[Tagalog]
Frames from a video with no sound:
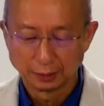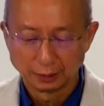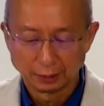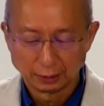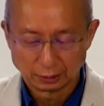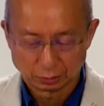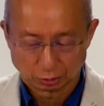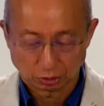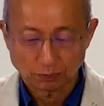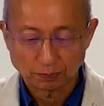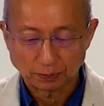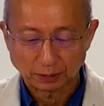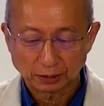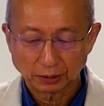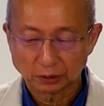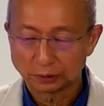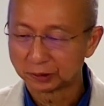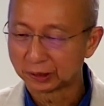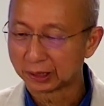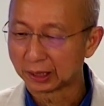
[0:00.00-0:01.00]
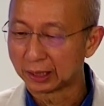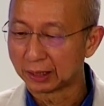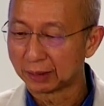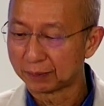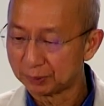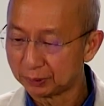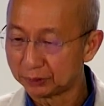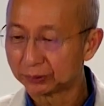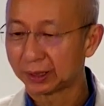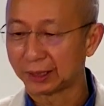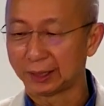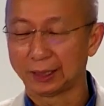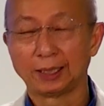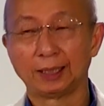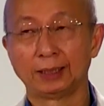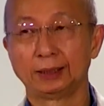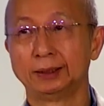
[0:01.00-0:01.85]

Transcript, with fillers: chapter 25 kahapon